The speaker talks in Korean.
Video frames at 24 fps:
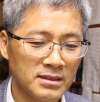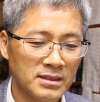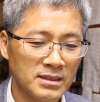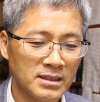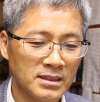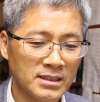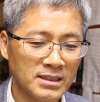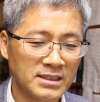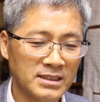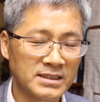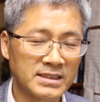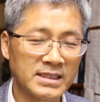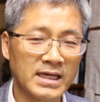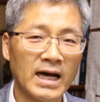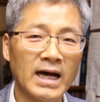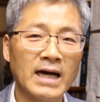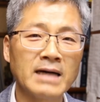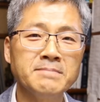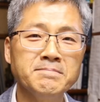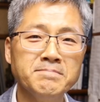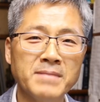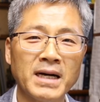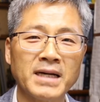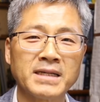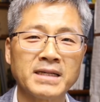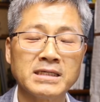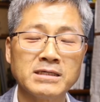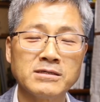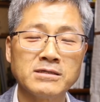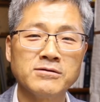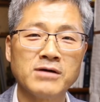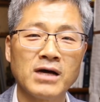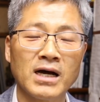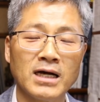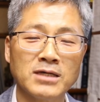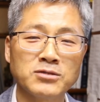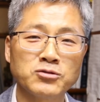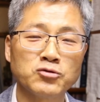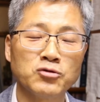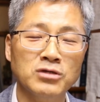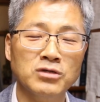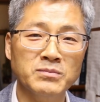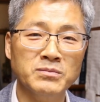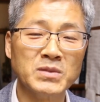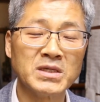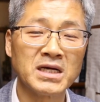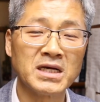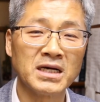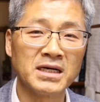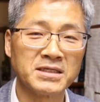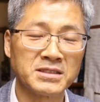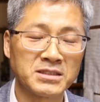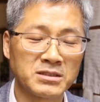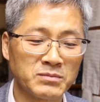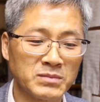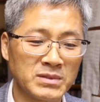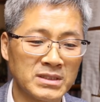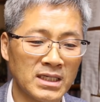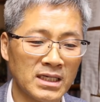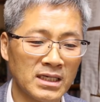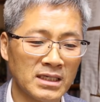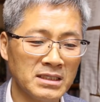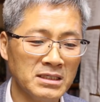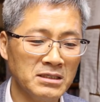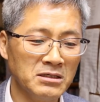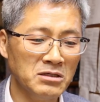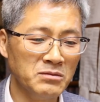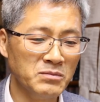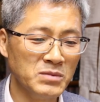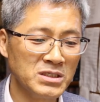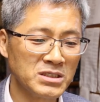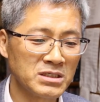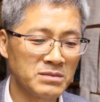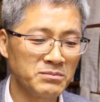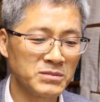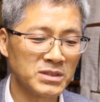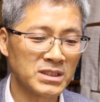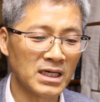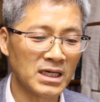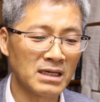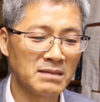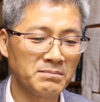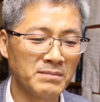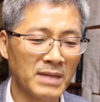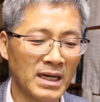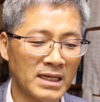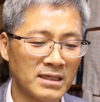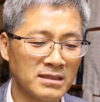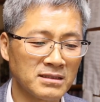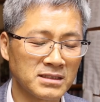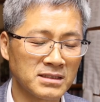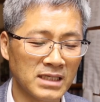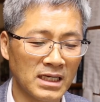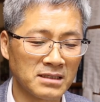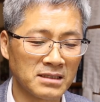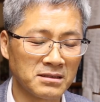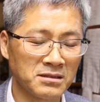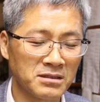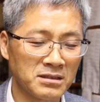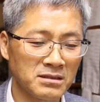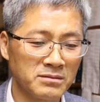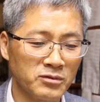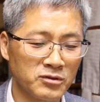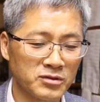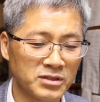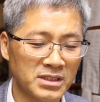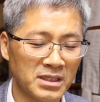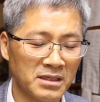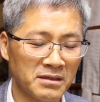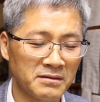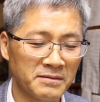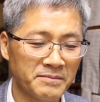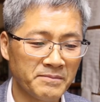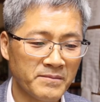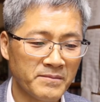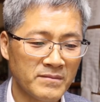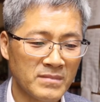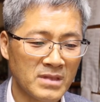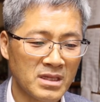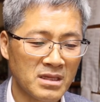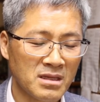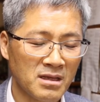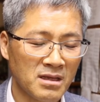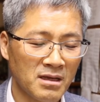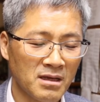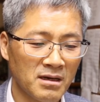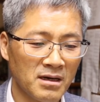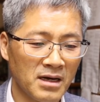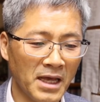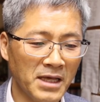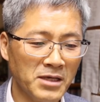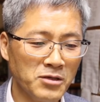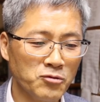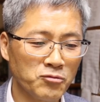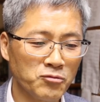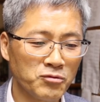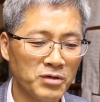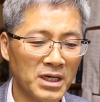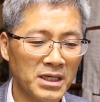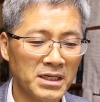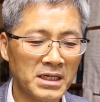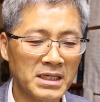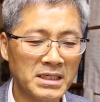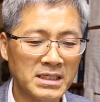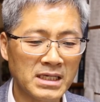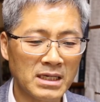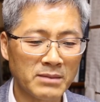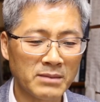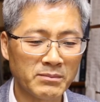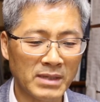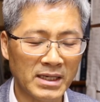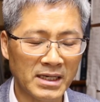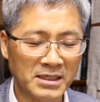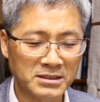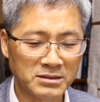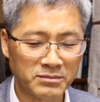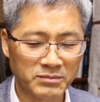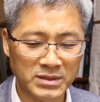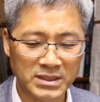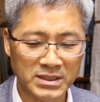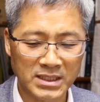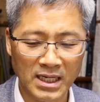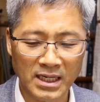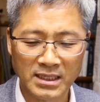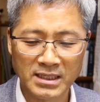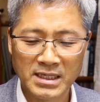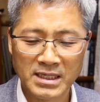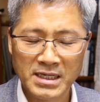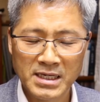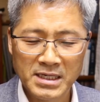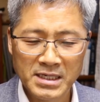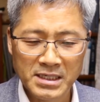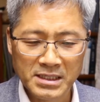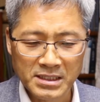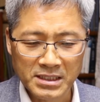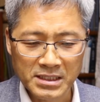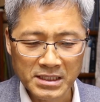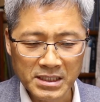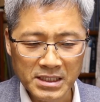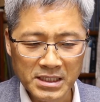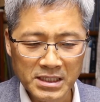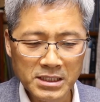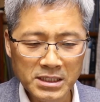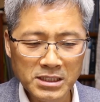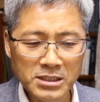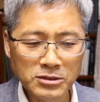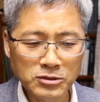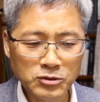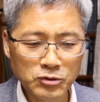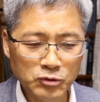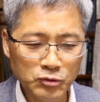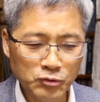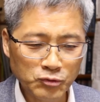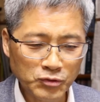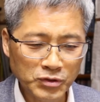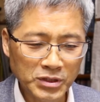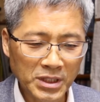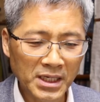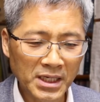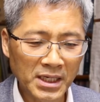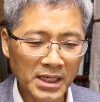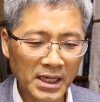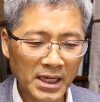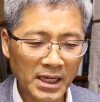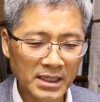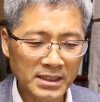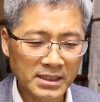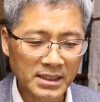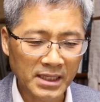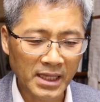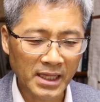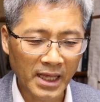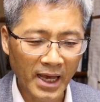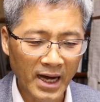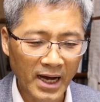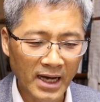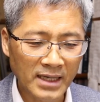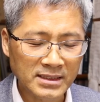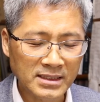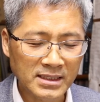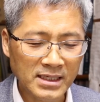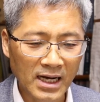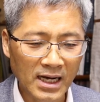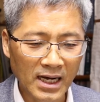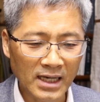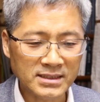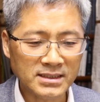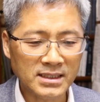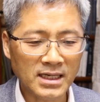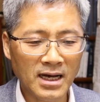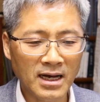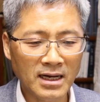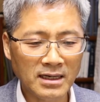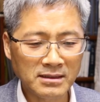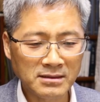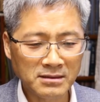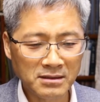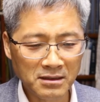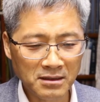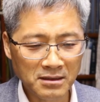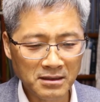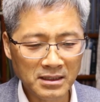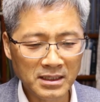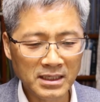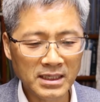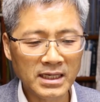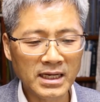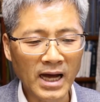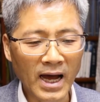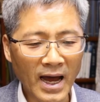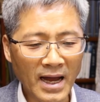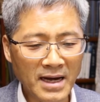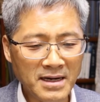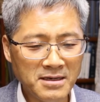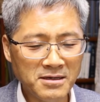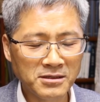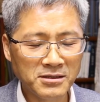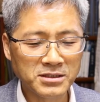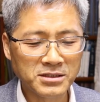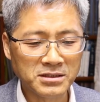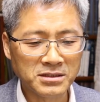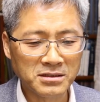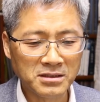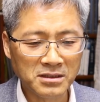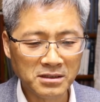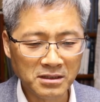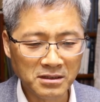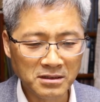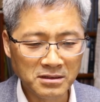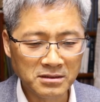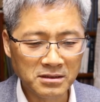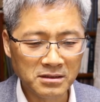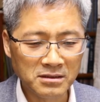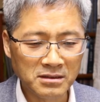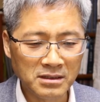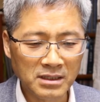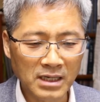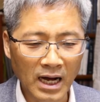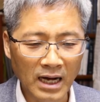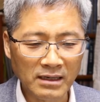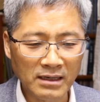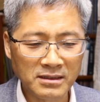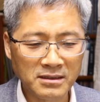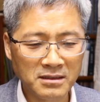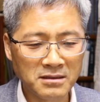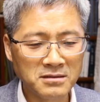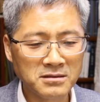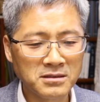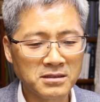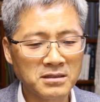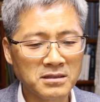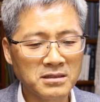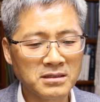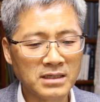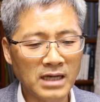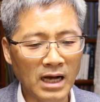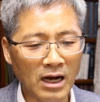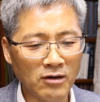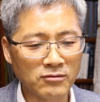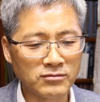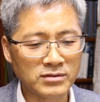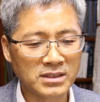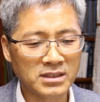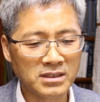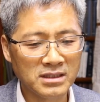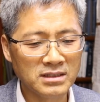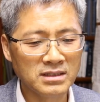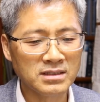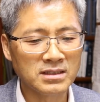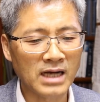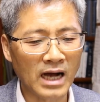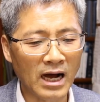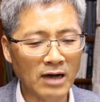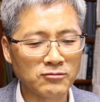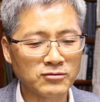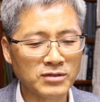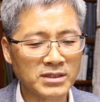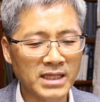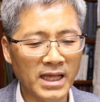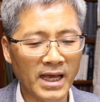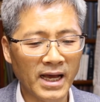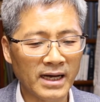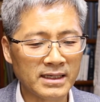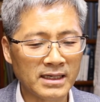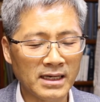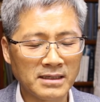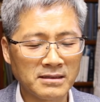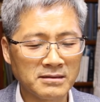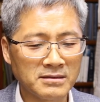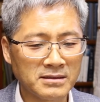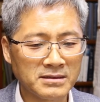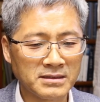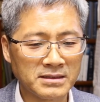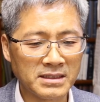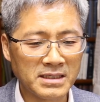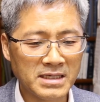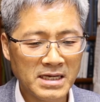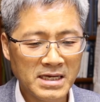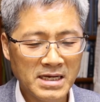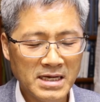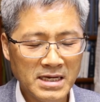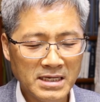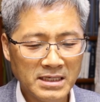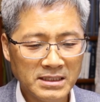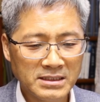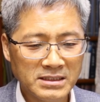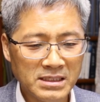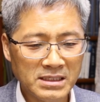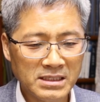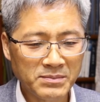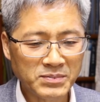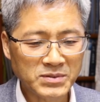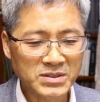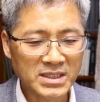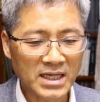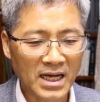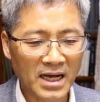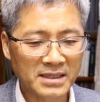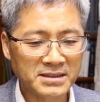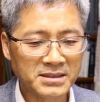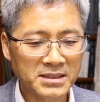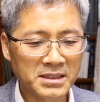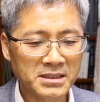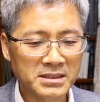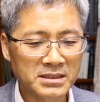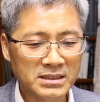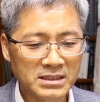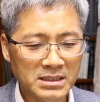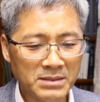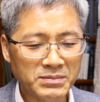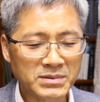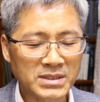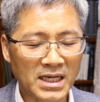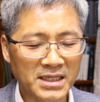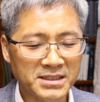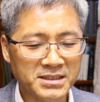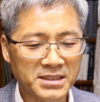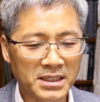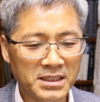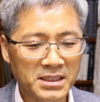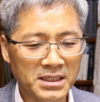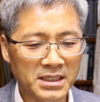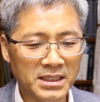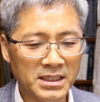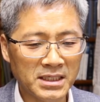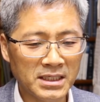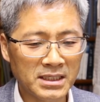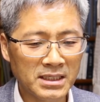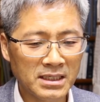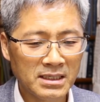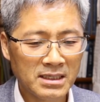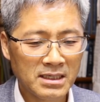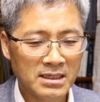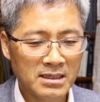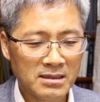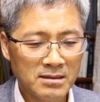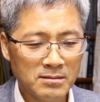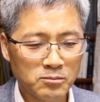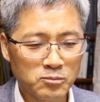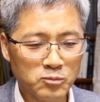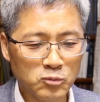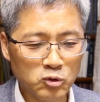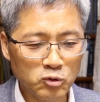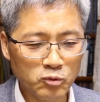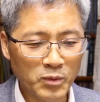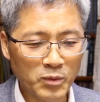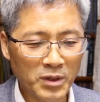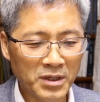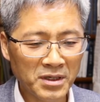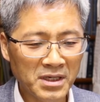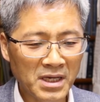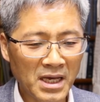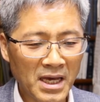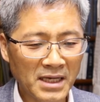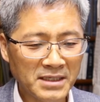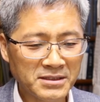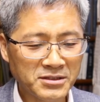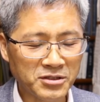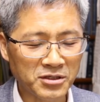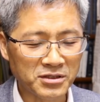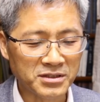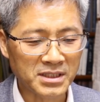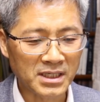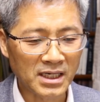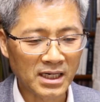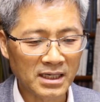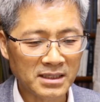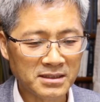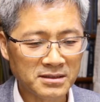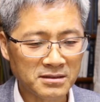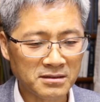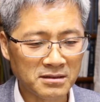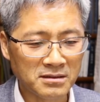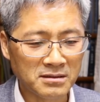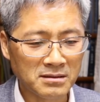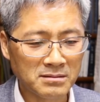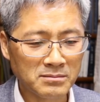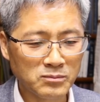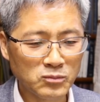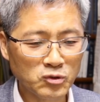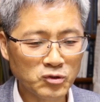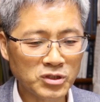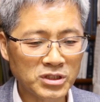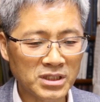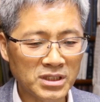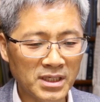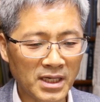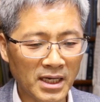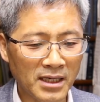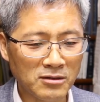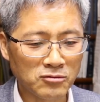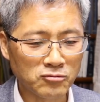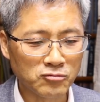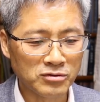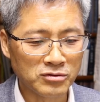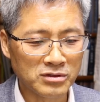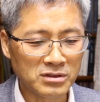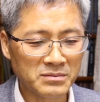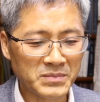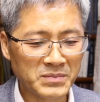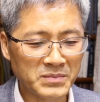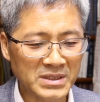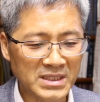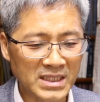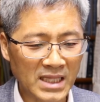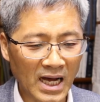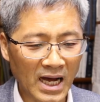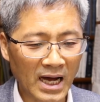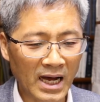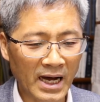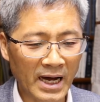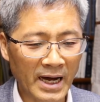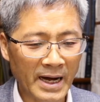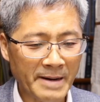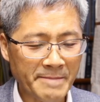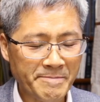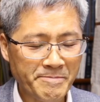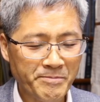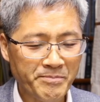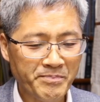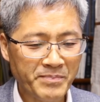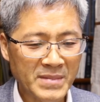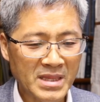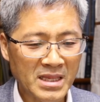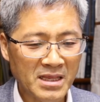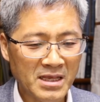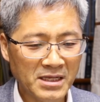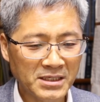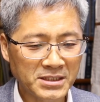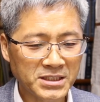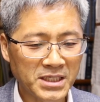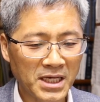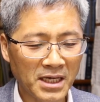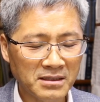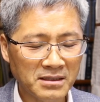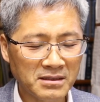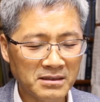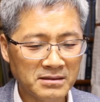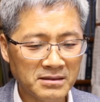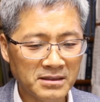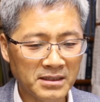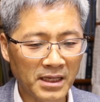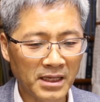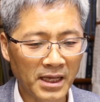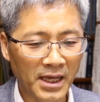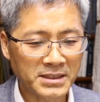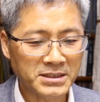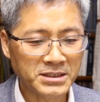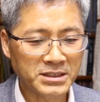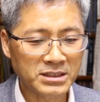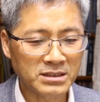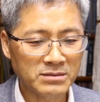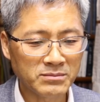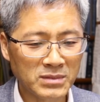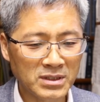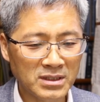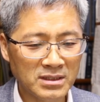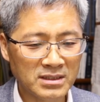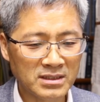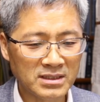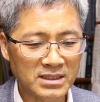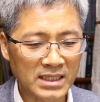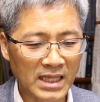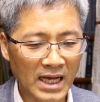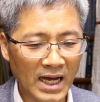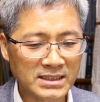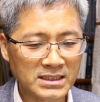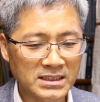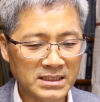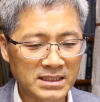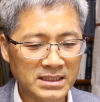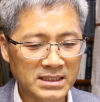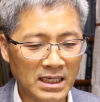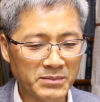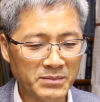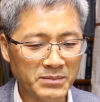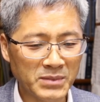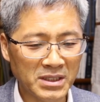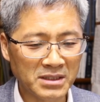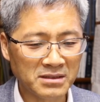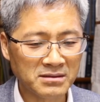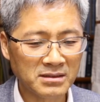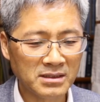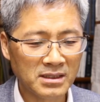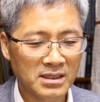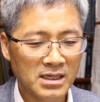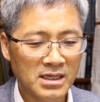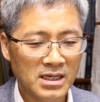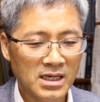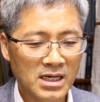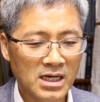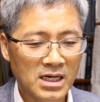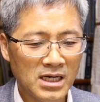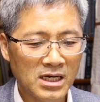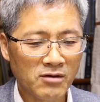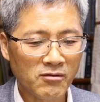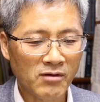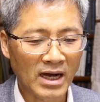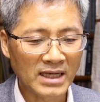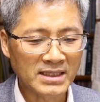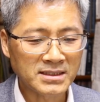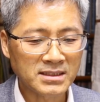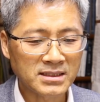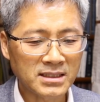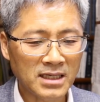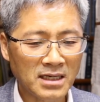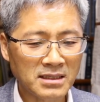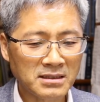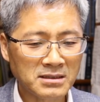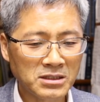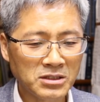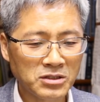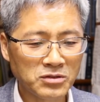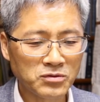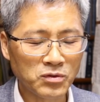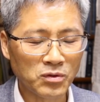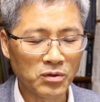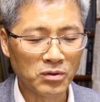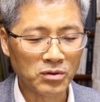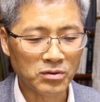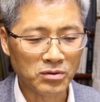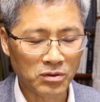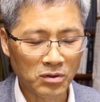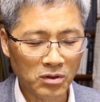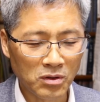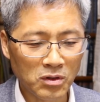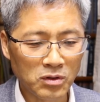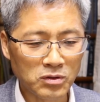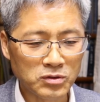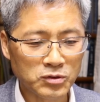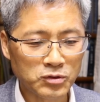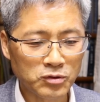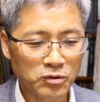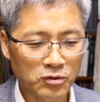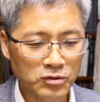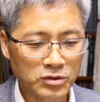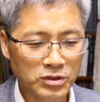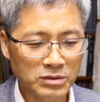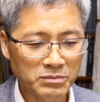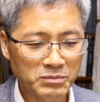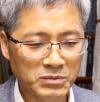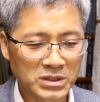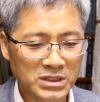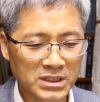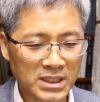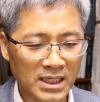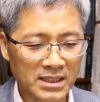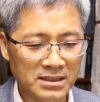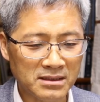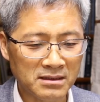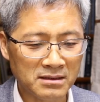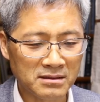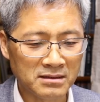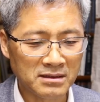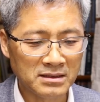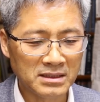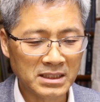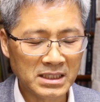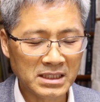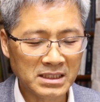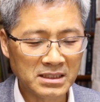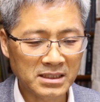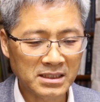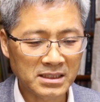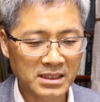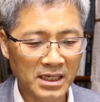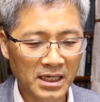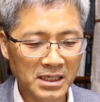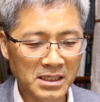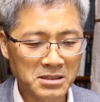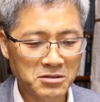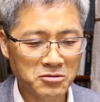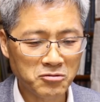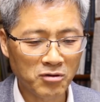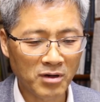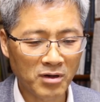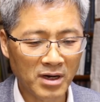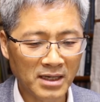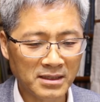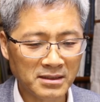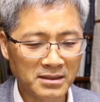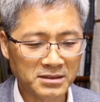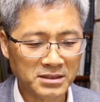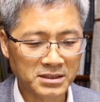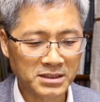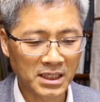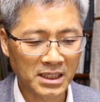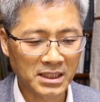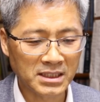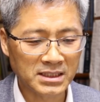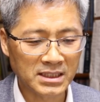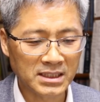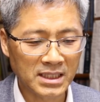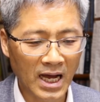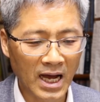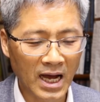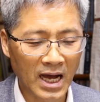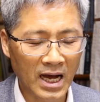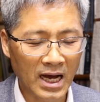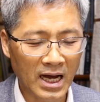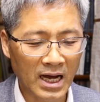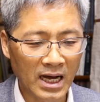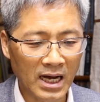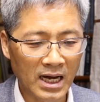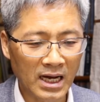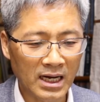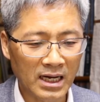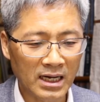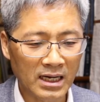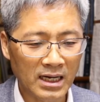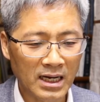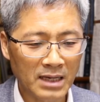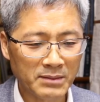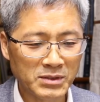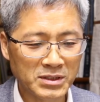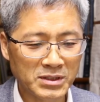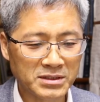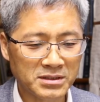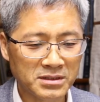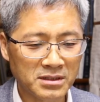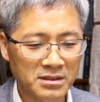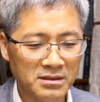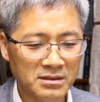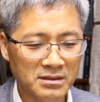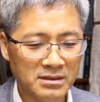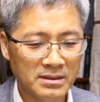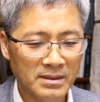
그 다음 말이 아주 의미가 있습니다. 이 의미심장한 말을 잘 들어보세요. 레이 네, 융겐이 이렇게 말했습니다. 이 주제에 대한 가장 널리 알려진 글들, 글들 가운, 글 가운데 하나는 14세, 14세기 무명의 저자가 쓴 무지의 구름이다. 이 책은 핵심을 따지자면 관상 기도로 초심자들을 이렇게 인도하는 책이다 하면서